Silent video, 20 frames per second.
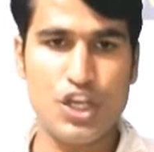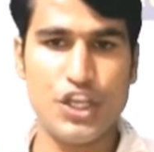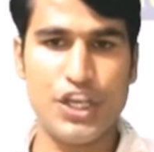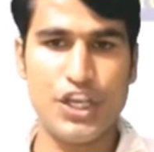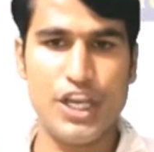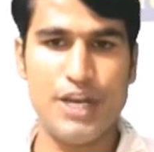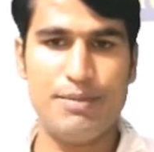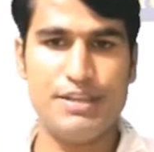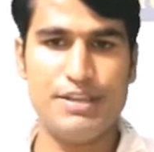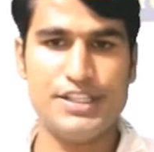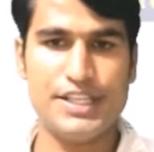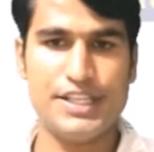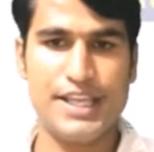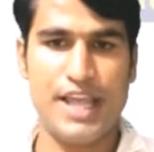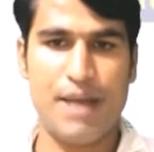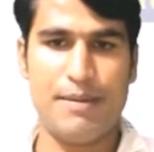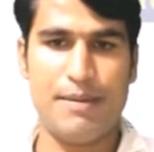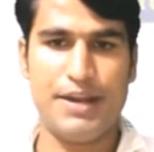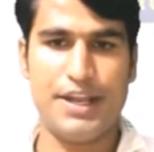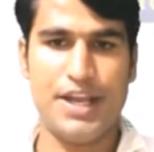केलबिन से
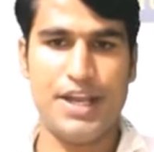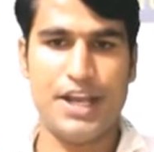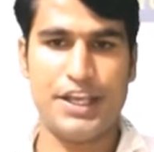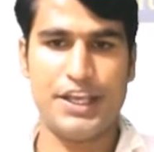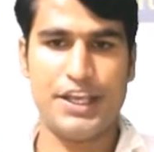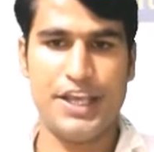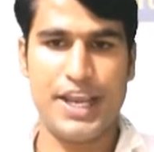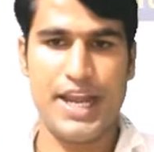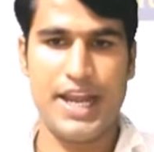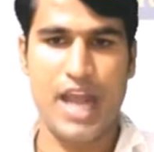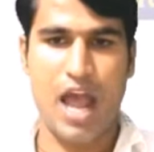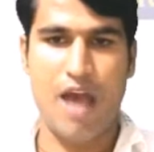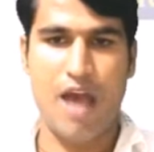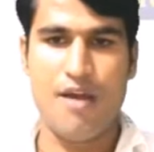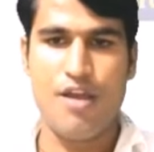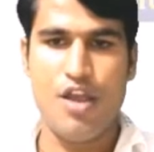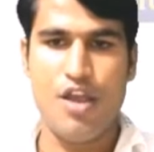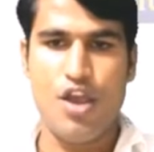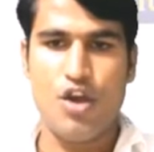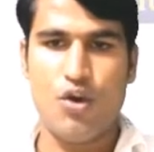क्या बनेगा केला
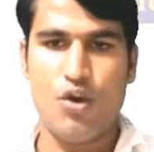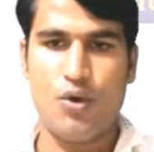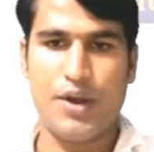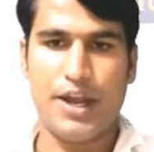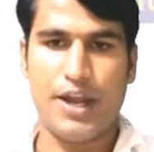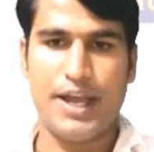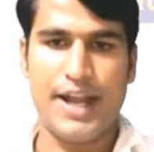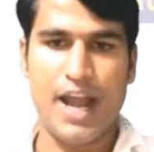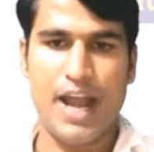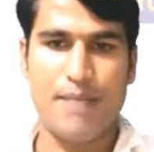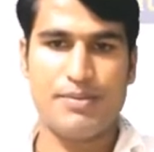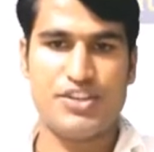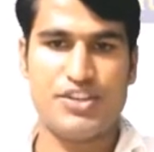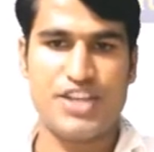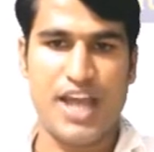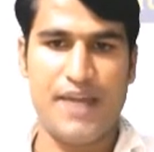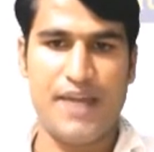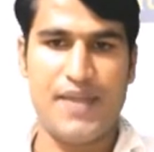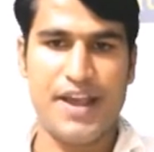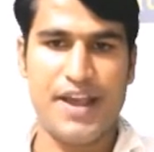और अगर आप
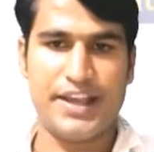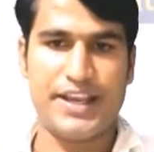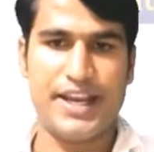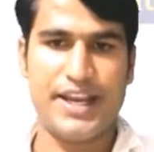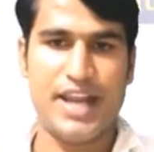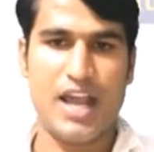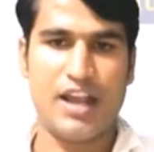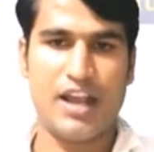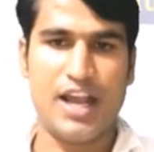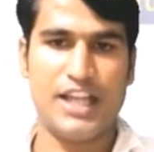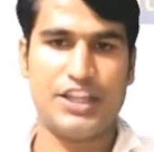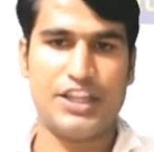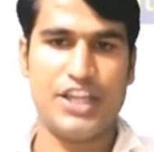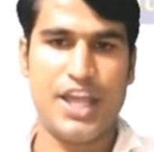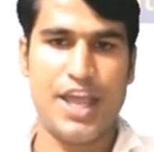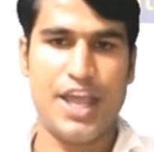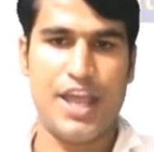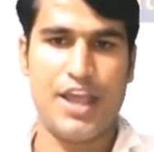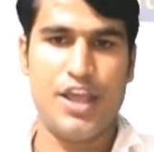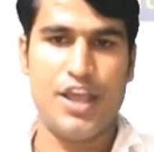ज़्यादा केला खाते
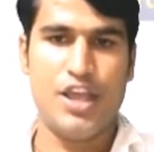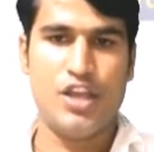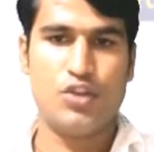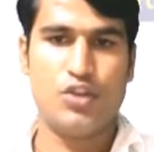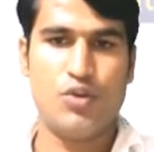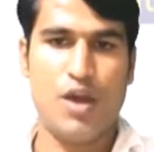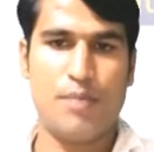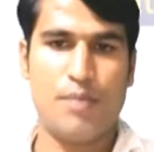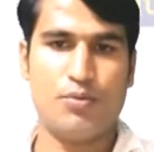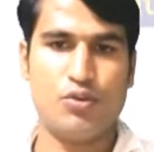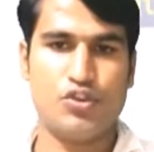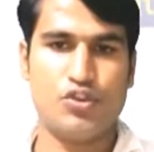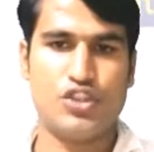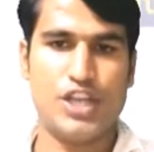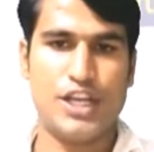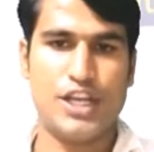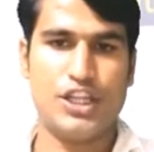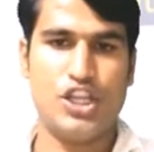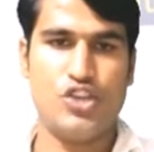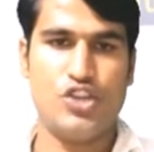हैं तो आपको
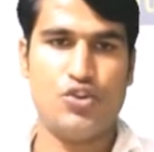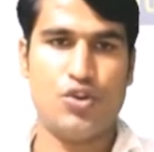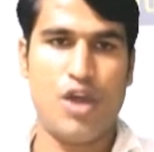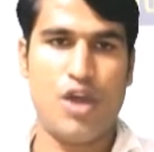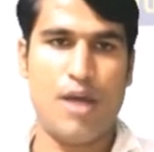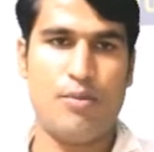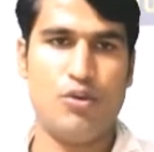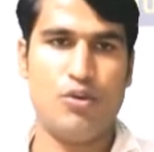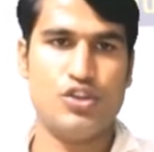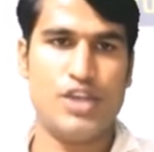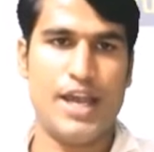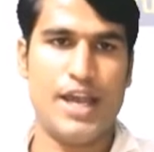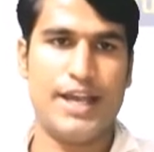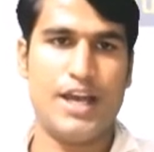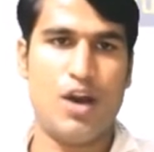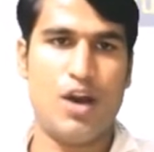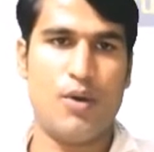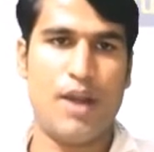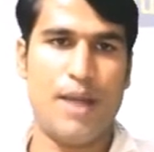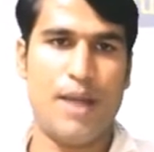सर्दी जुकाम हो
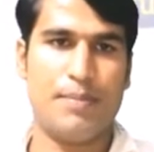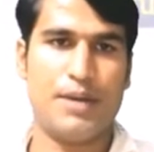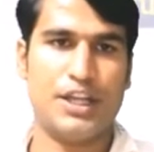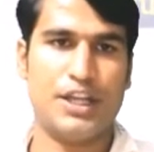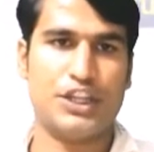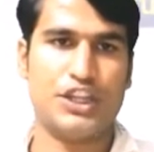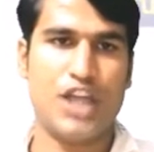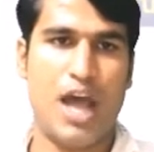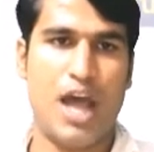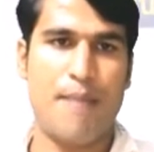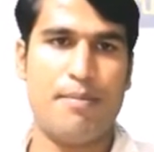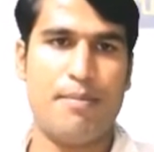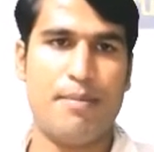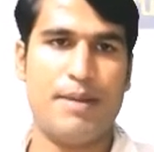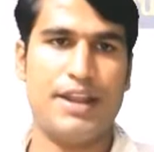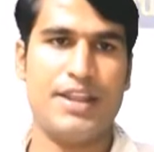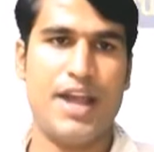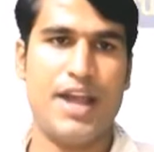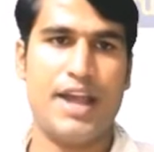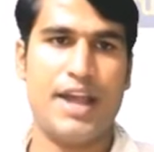जाएगा और आपका ताप
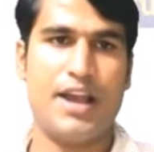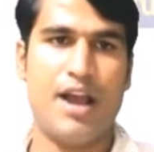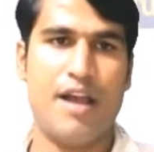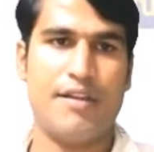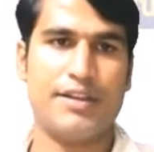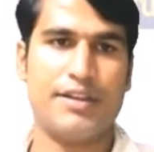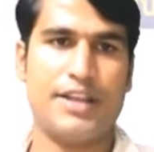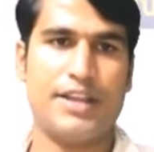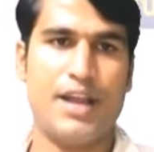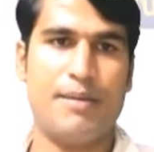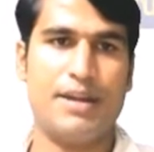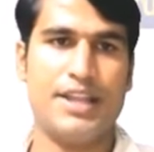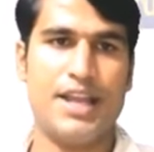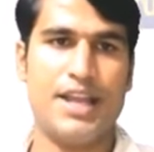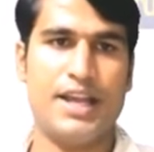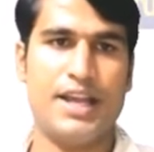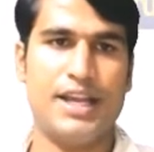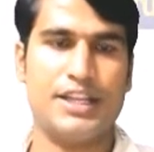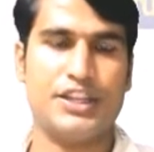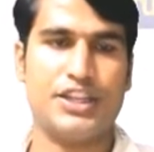बढ़ जाएगा क्या बढ़
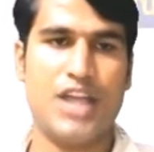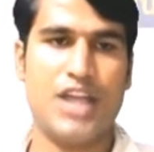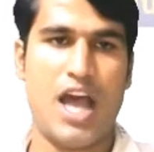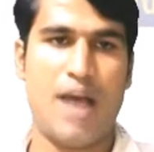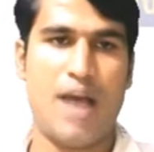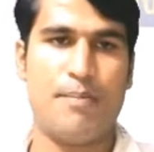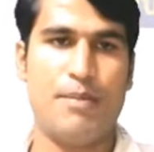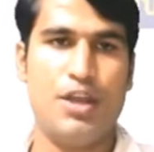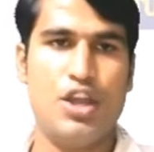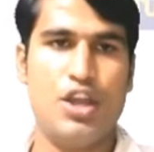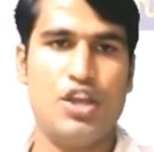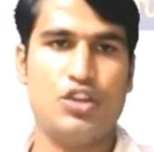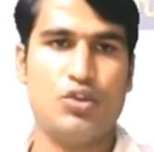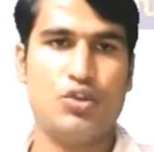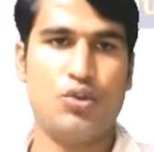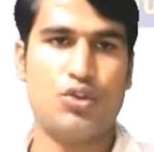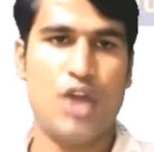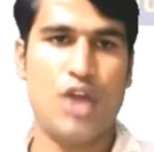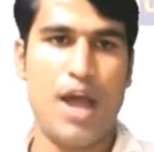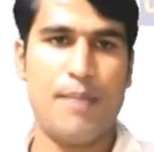जाएगा ताप
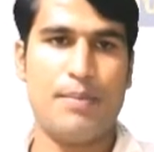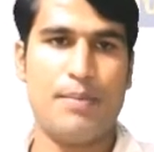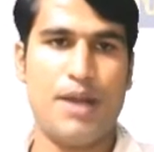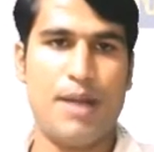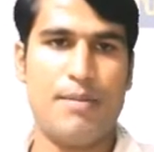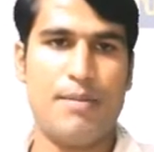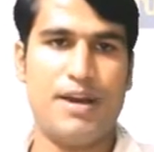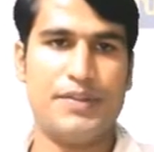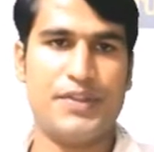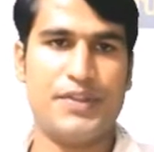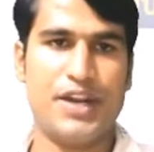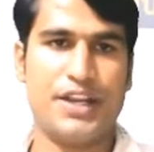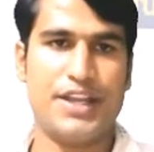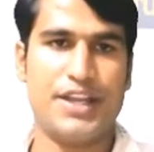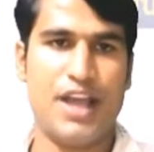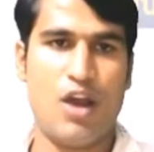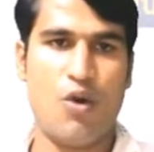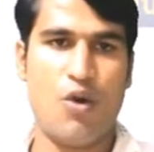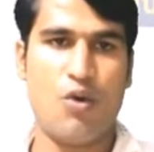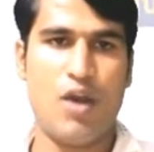तो ताप का मात्रक
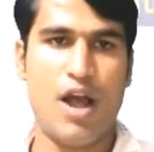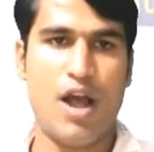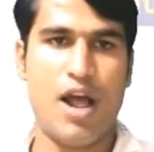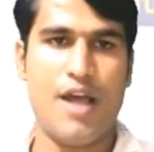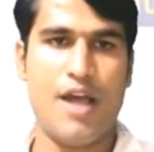क्या होगा